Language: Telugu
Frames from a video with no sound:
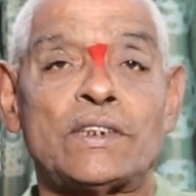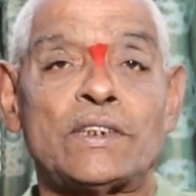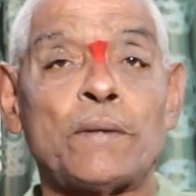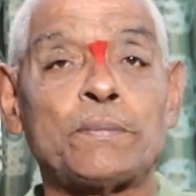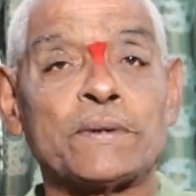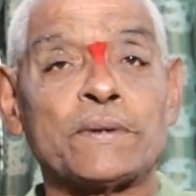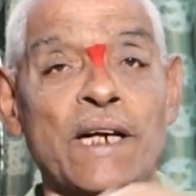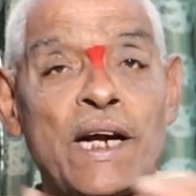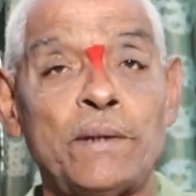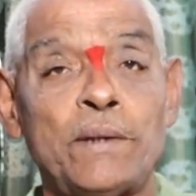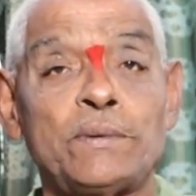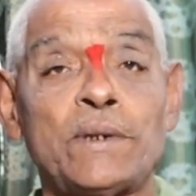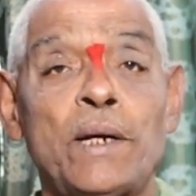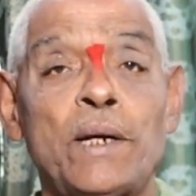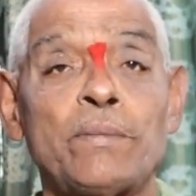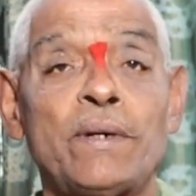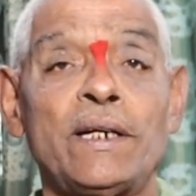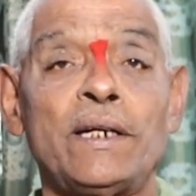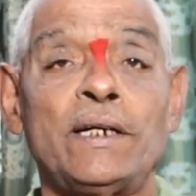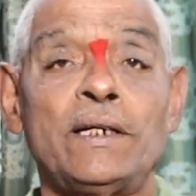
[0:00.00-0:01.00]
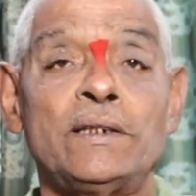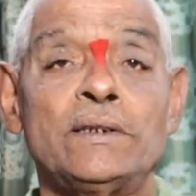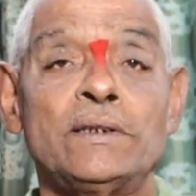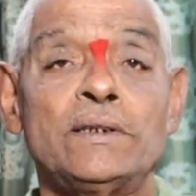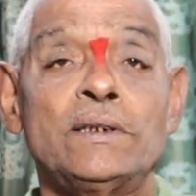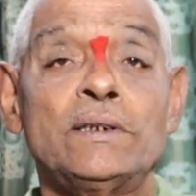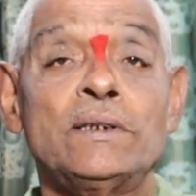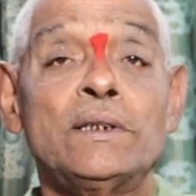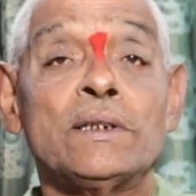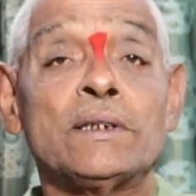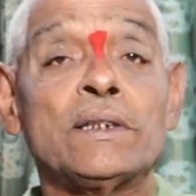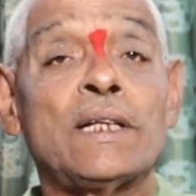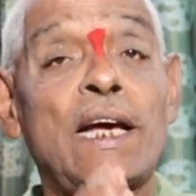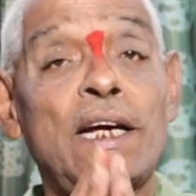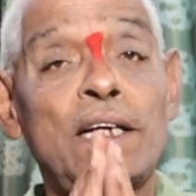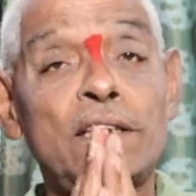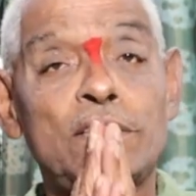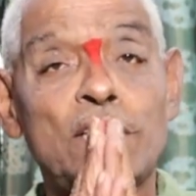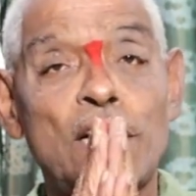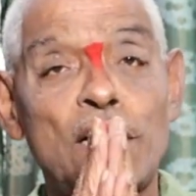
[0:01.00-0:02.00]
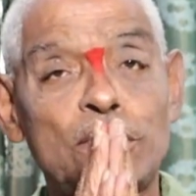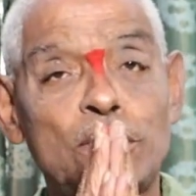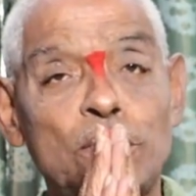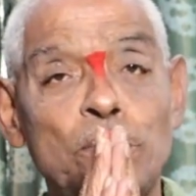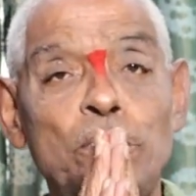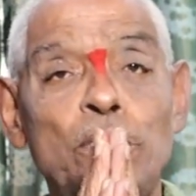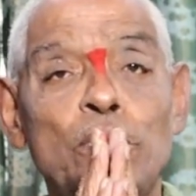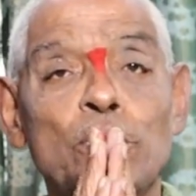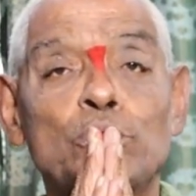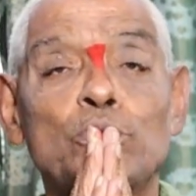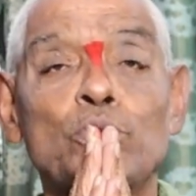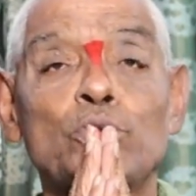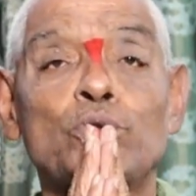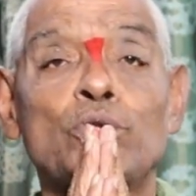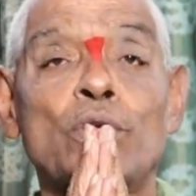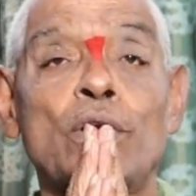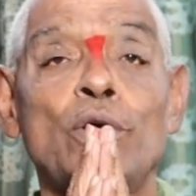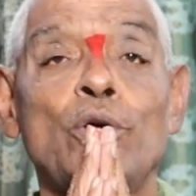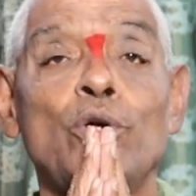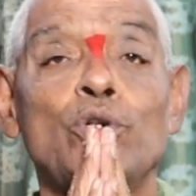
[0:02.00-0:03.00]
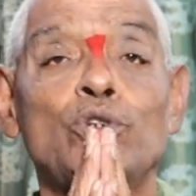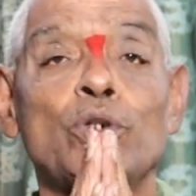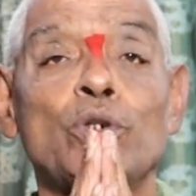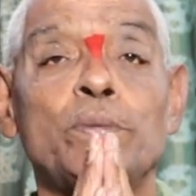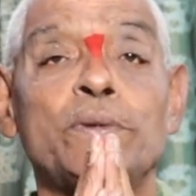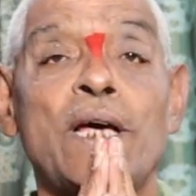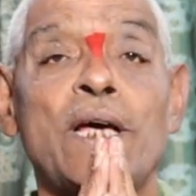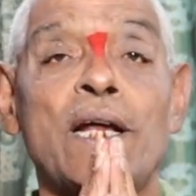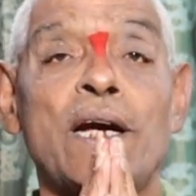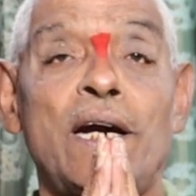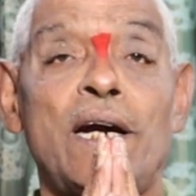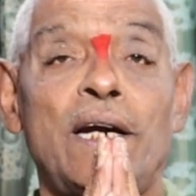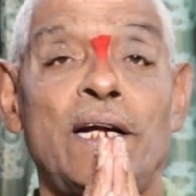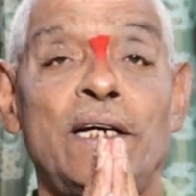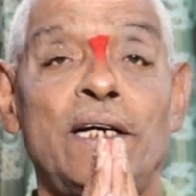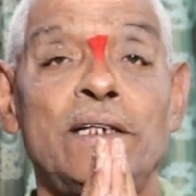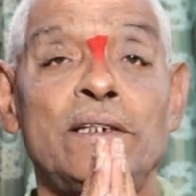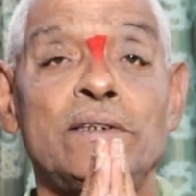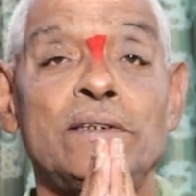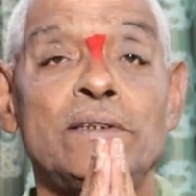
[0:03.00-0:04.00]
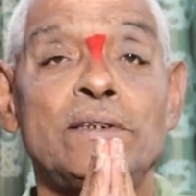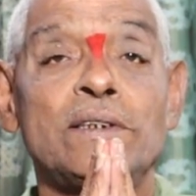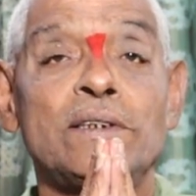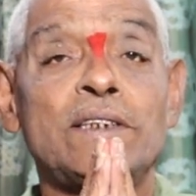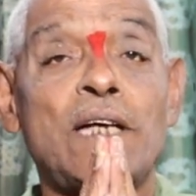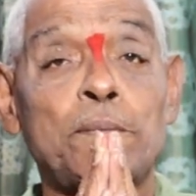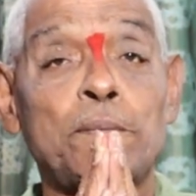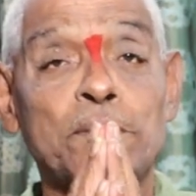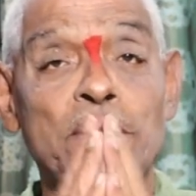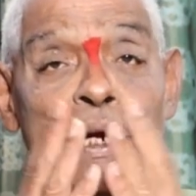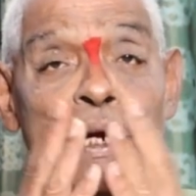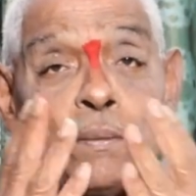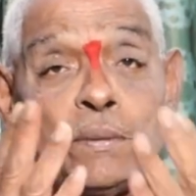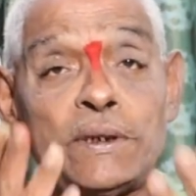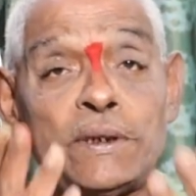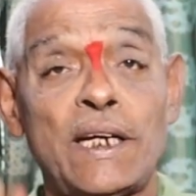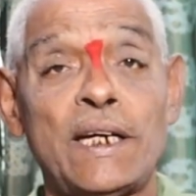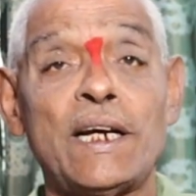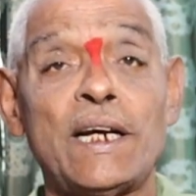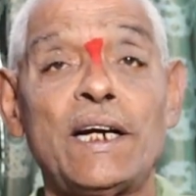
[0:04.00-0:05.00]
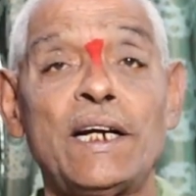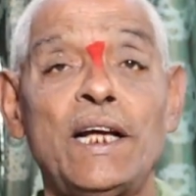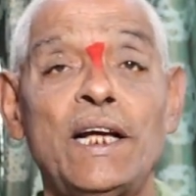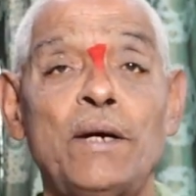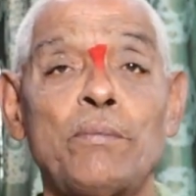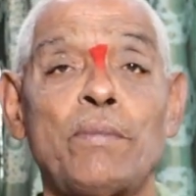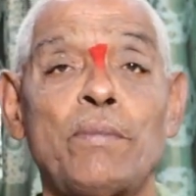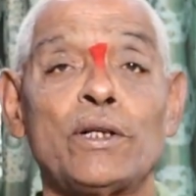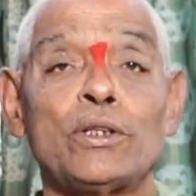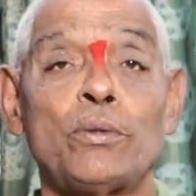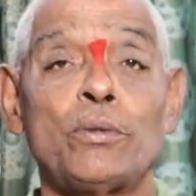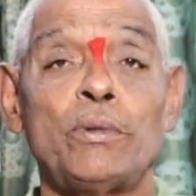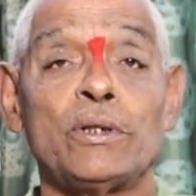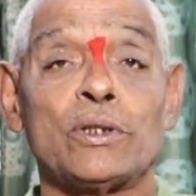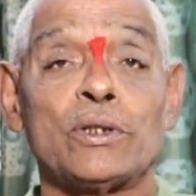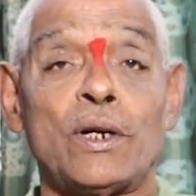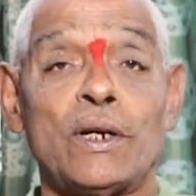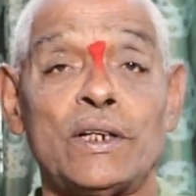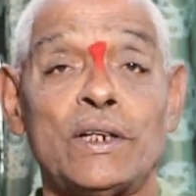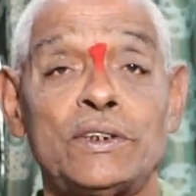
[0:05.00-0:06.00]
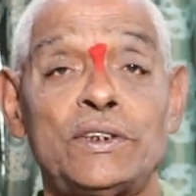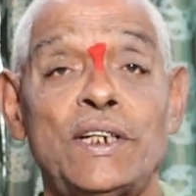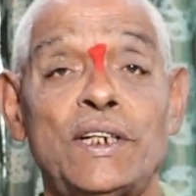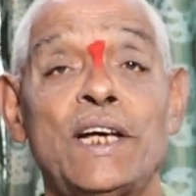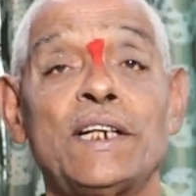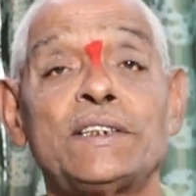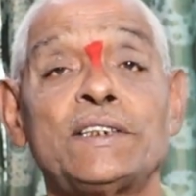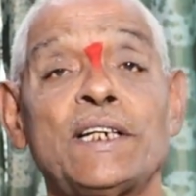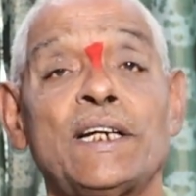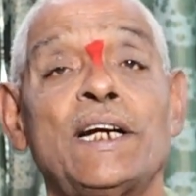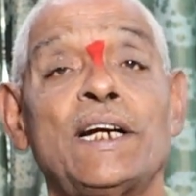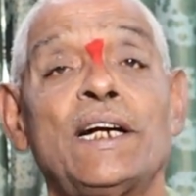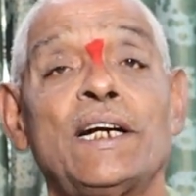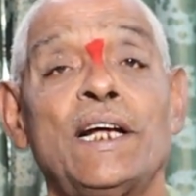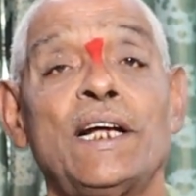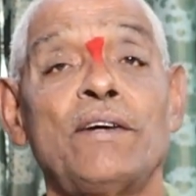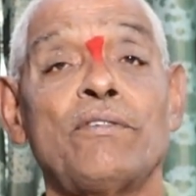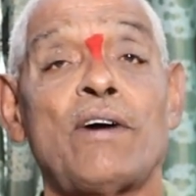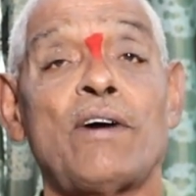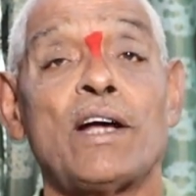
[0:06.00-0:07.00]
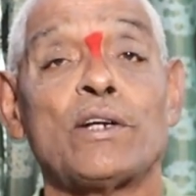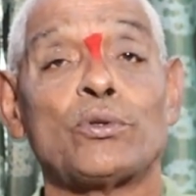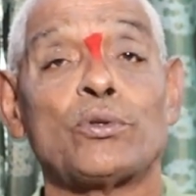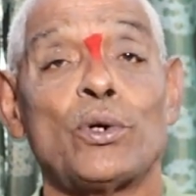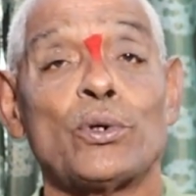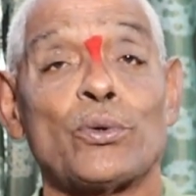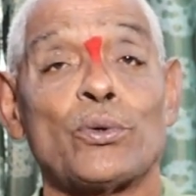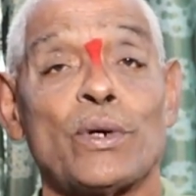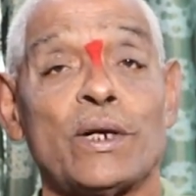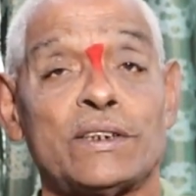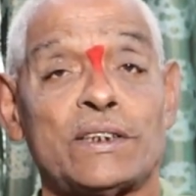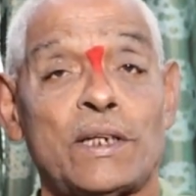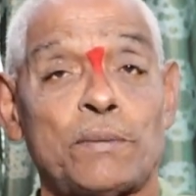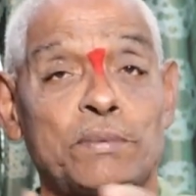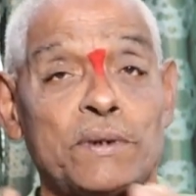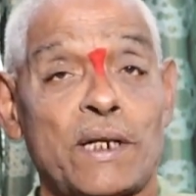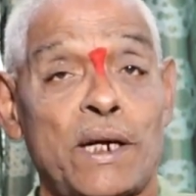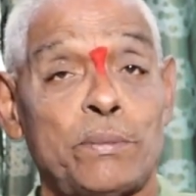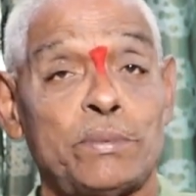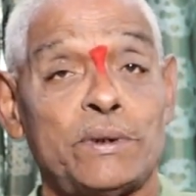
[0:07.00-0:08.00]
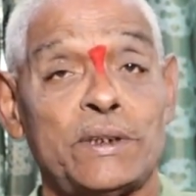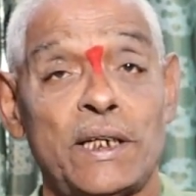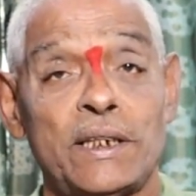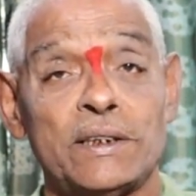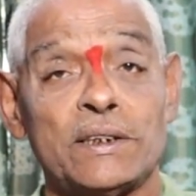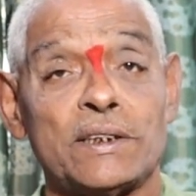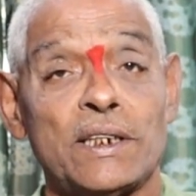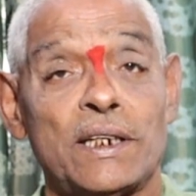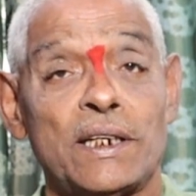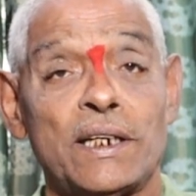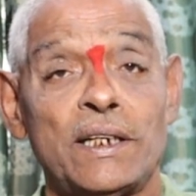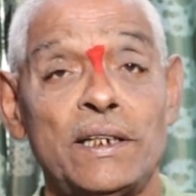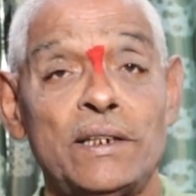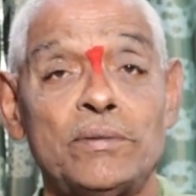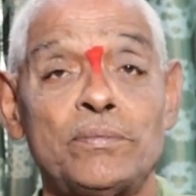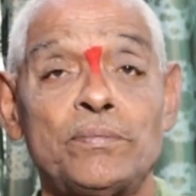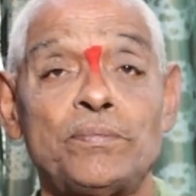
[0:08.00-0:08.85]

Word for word: సబ్స్క్రైబ్ చేయమని దయచేసి మీరు చూస్తున్న యూట్యూబ్ ఛానల్ని సబ్స్క్రైబ్ చేయండి బంధుమిత్రులకి షేర్ చేయండి వారితో కూడా సబ్స్క్రైబ్ చేయించండి